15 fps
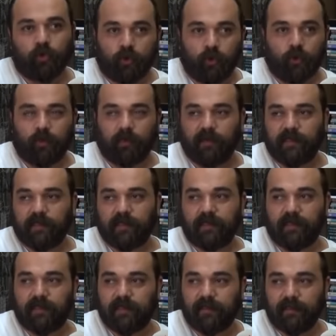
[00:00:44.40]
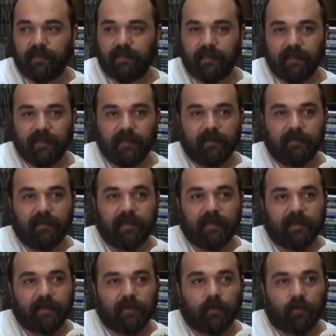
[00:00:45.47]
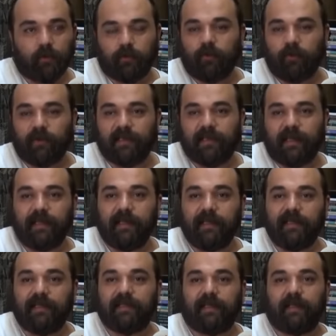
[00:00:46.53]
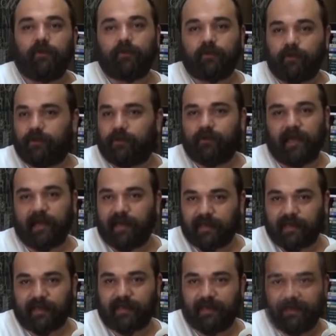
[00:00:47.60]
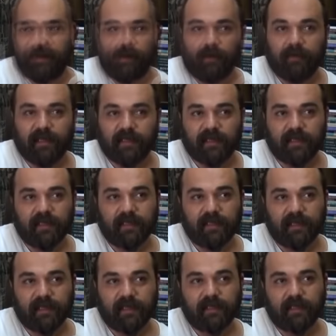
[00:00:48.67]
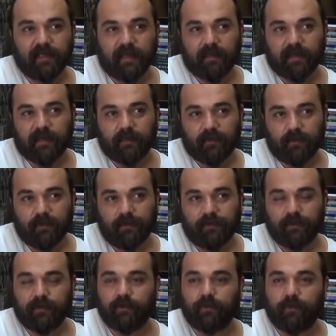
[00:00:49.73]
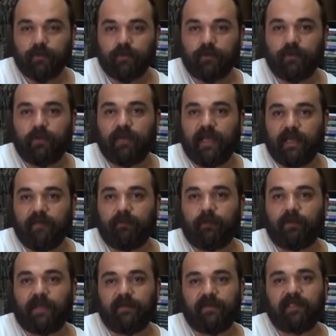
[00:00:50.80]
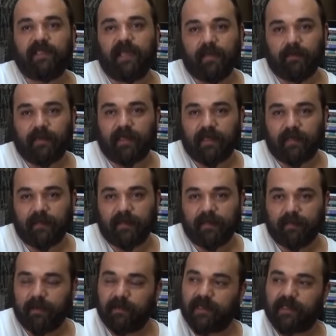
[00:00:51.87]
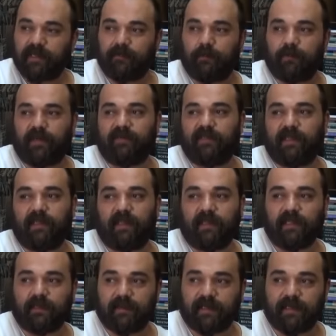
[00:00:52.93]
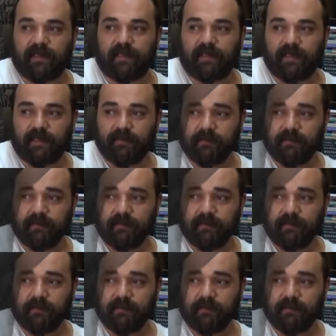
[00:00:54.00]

gördüm açıkçası ve korktuğunu titrediğini hissediyorsun bakarken. 15 deyince damada dönüp çocuk gelin fotoğrafı çekmediğimi bir başka fotoğrafçıyla anlaşmasını istedim.